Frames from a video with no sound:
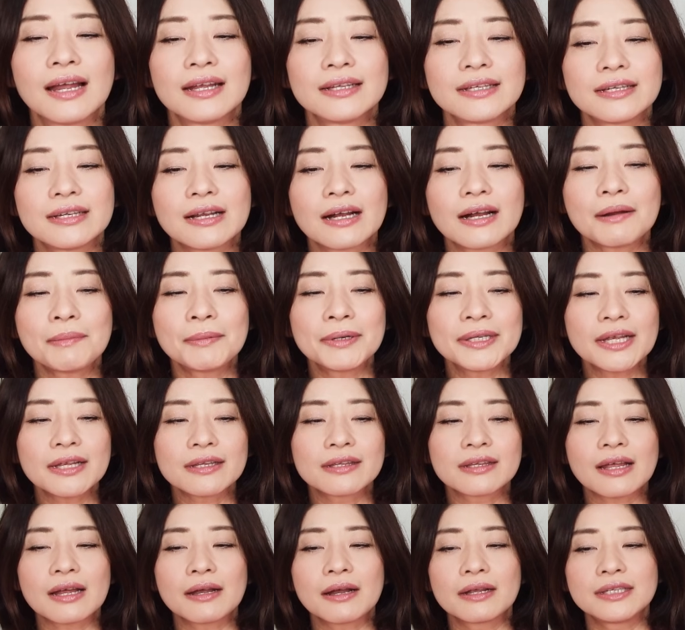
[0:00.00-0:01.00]
で、仲間
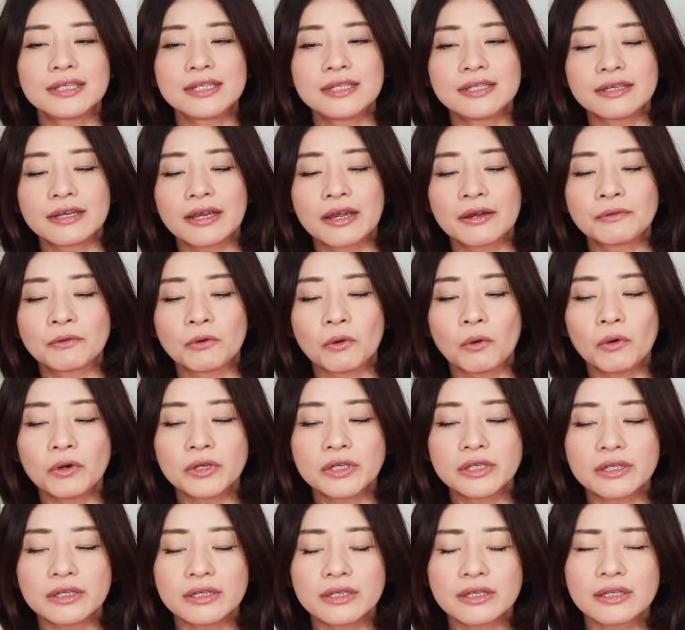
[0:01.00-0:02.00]
だった人間を追
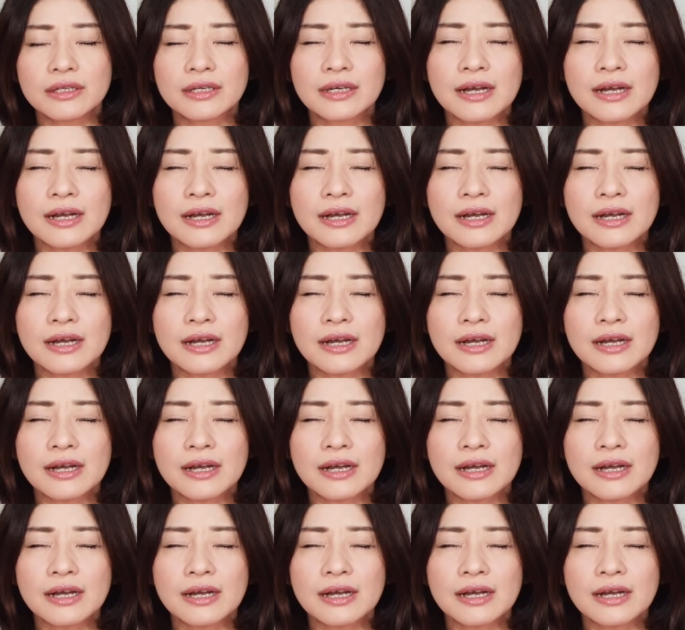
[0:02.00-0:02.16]
い